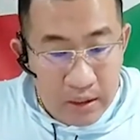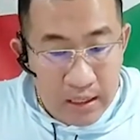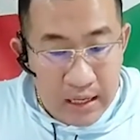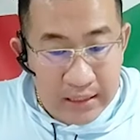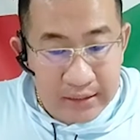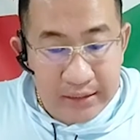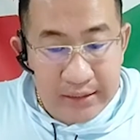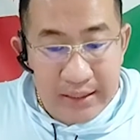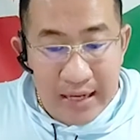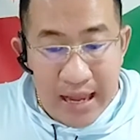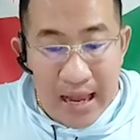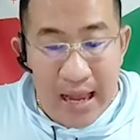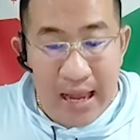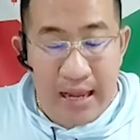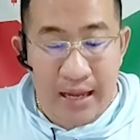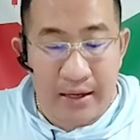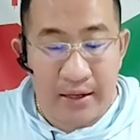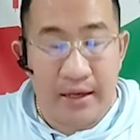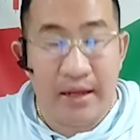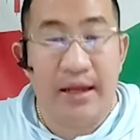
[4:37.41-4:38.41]
อาทิตย์หน้า
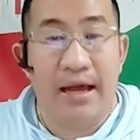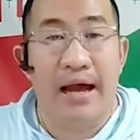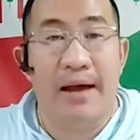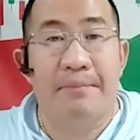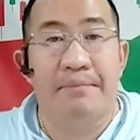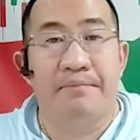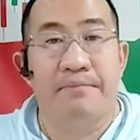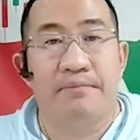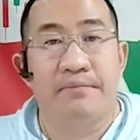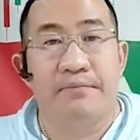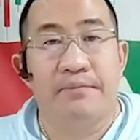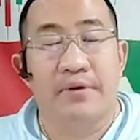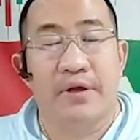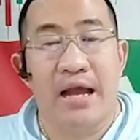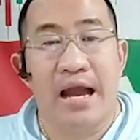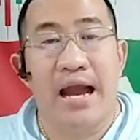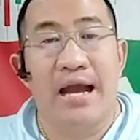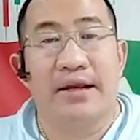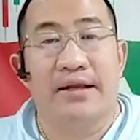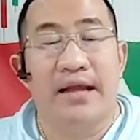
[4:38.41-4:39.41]
นะครับ
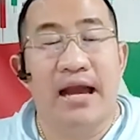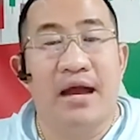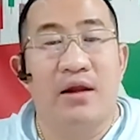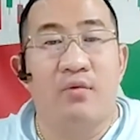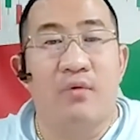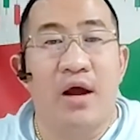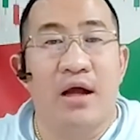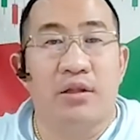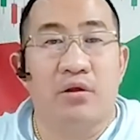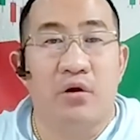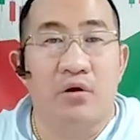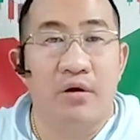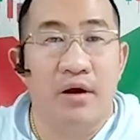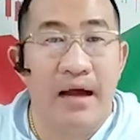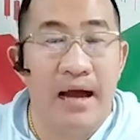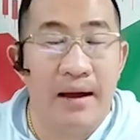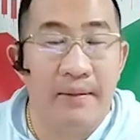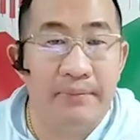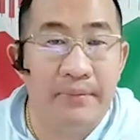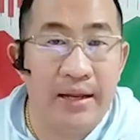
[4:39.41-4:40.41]
คาดการว่าทอง
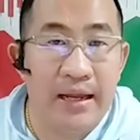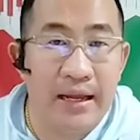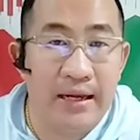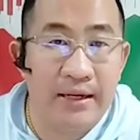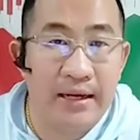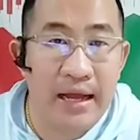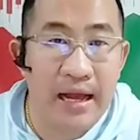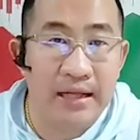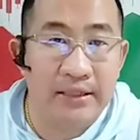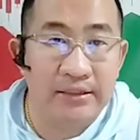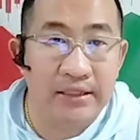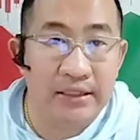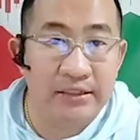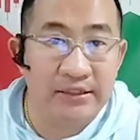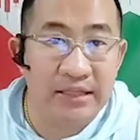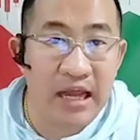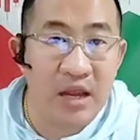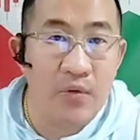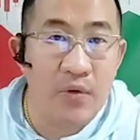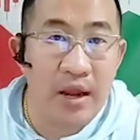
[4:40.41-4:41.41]
คำเนี่ยน่าจะ
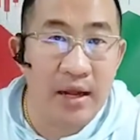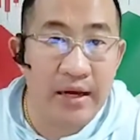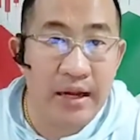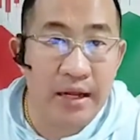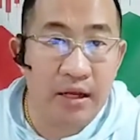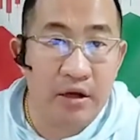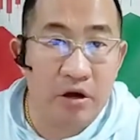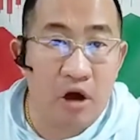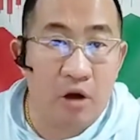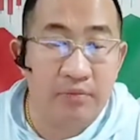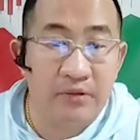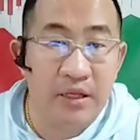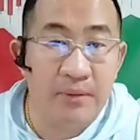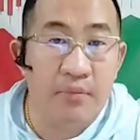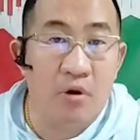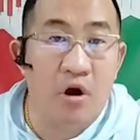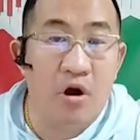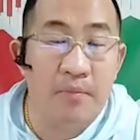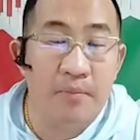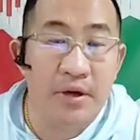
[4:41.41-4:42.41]
ไซด์เวย์ในกรอบที่
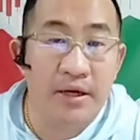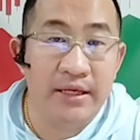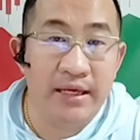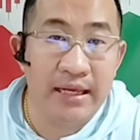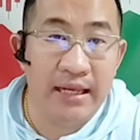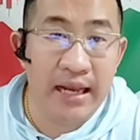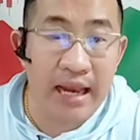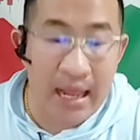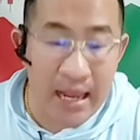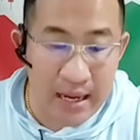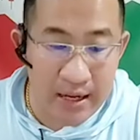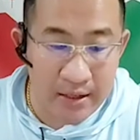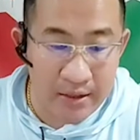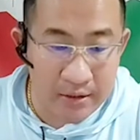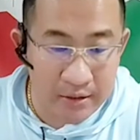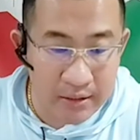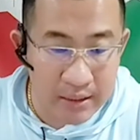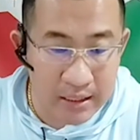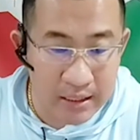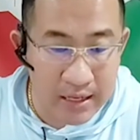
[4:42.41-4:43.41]
บอกเมื่อกี้แหละ
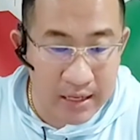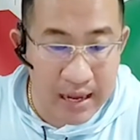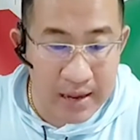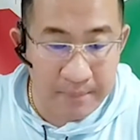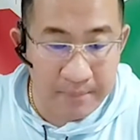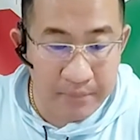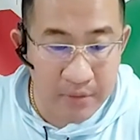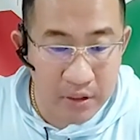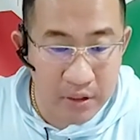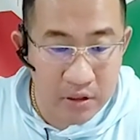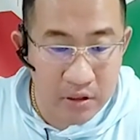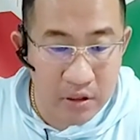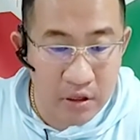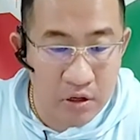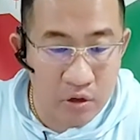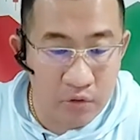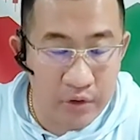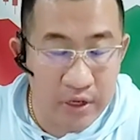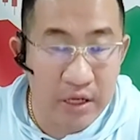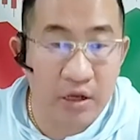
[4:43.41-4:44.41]
นะครับ ก็
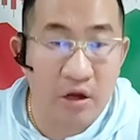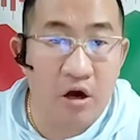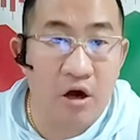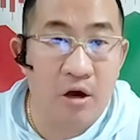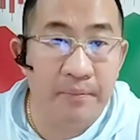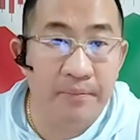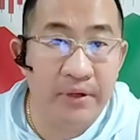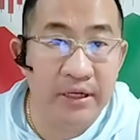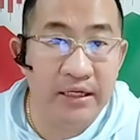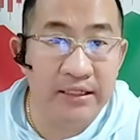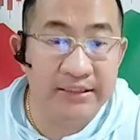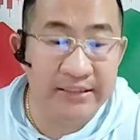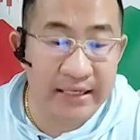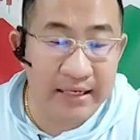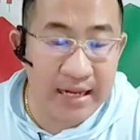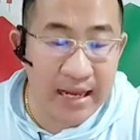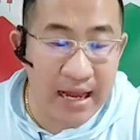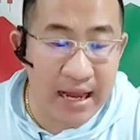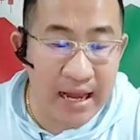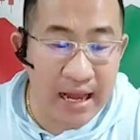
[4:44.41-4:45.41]
อยู่ในกรอบ
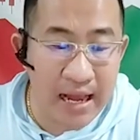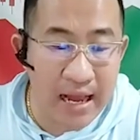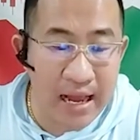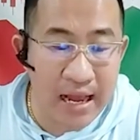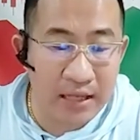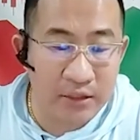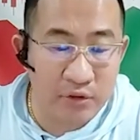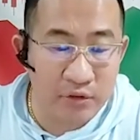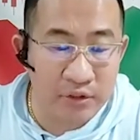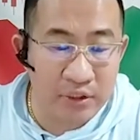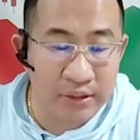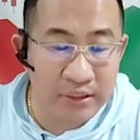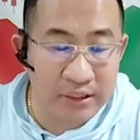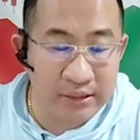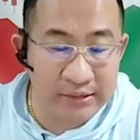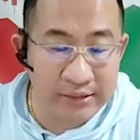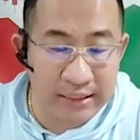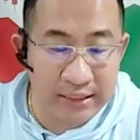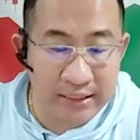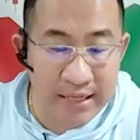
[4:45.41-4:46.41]
1755 จนถึง
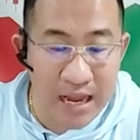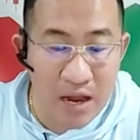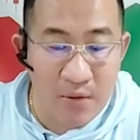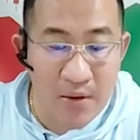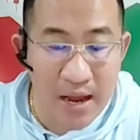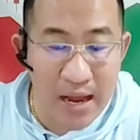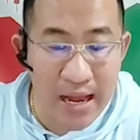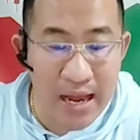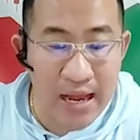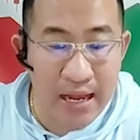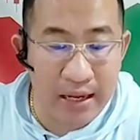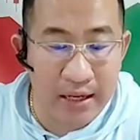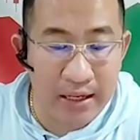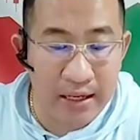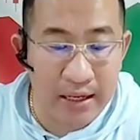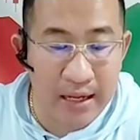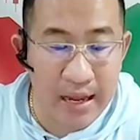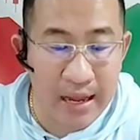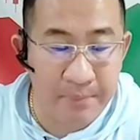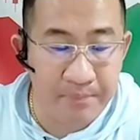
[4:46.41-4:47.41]
1795
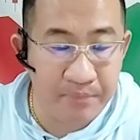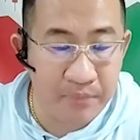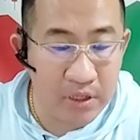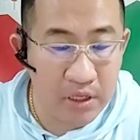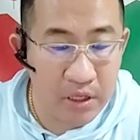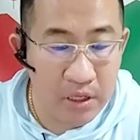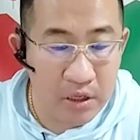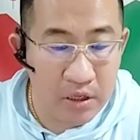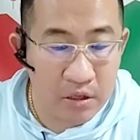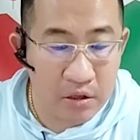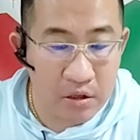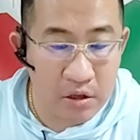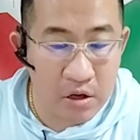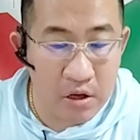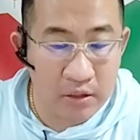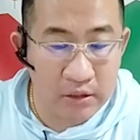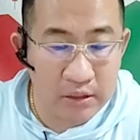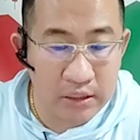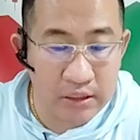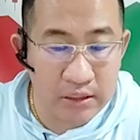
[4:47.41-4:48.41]
นะครับก็
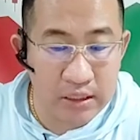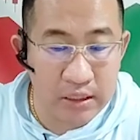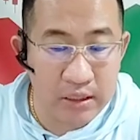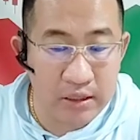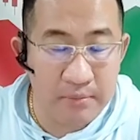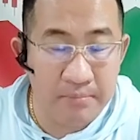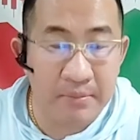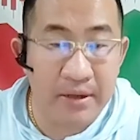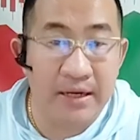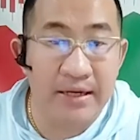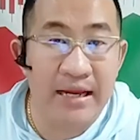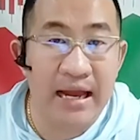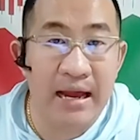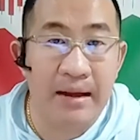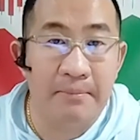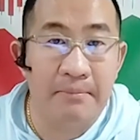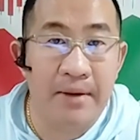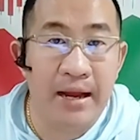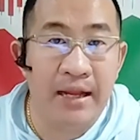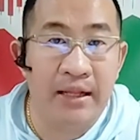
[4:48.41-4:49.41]
ถ้าเกิดมันยัง
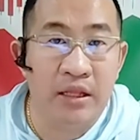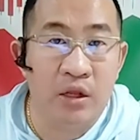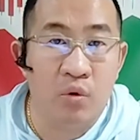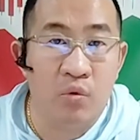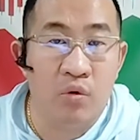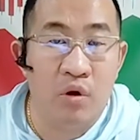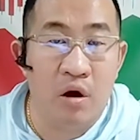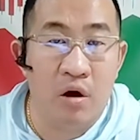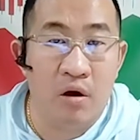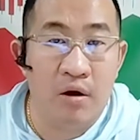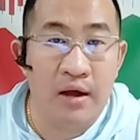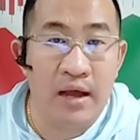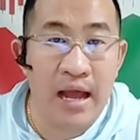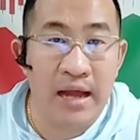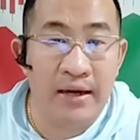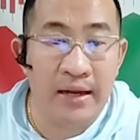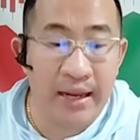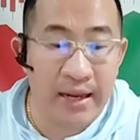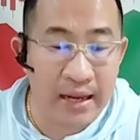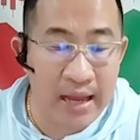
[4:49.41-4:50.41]
ไม่ทะลุออกข้า
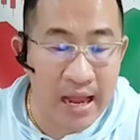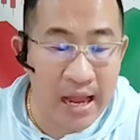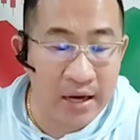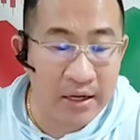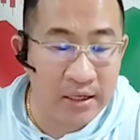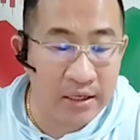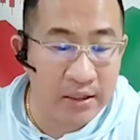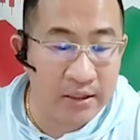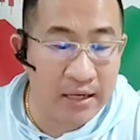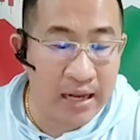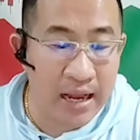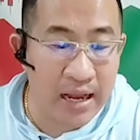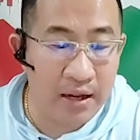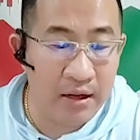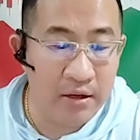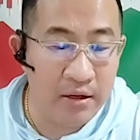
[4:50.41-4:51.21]
งในข้างหนึ่งนะ